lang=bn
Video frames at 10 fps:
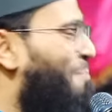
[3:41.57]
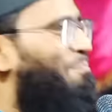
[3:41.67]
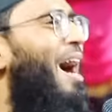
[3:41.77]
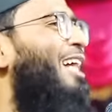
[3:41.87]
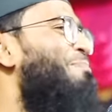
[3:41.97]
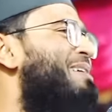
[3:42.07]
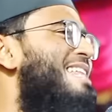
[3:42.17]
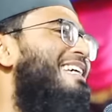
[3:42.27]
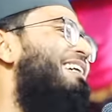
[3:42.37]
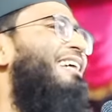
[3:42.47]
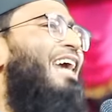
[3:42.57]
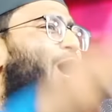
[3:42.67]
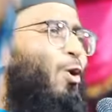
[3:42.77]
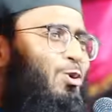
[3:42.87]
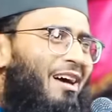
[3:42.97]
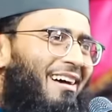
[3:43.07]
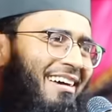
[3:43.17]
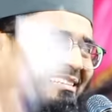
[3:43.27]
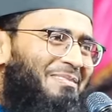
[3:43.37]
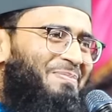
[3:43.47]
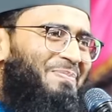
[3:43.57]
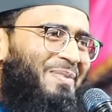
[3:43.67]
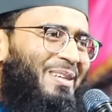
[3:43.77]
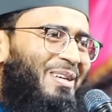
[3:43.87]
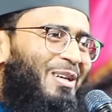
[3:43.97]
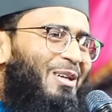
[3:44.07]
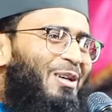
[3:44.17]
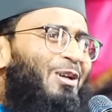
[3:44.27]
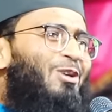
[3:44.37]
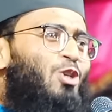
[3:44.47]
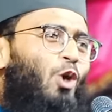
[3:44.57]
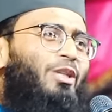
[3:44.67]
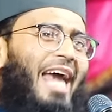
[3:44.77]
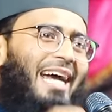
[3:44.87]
বাদ মে গে কে হতা হ্যাঁ যদি